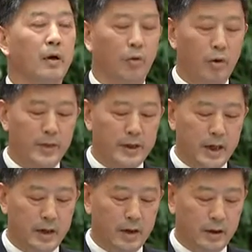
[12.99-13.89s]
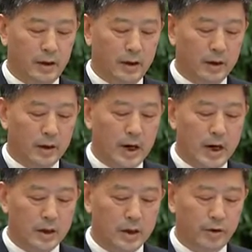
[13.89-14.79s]
我们将以
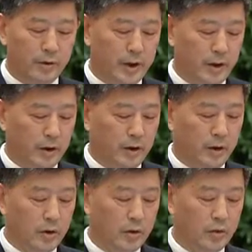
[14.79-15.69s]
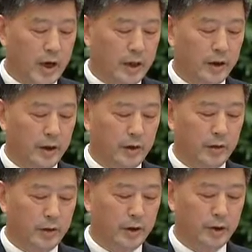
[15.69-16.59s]
踏实留印、抓铁
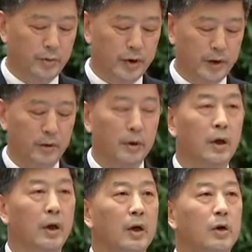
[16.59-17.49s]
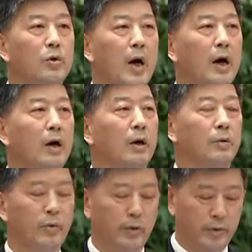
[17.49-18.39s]
有痕的决心，抓好
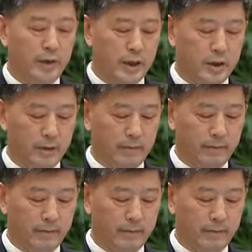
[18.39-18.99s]
队伍建设，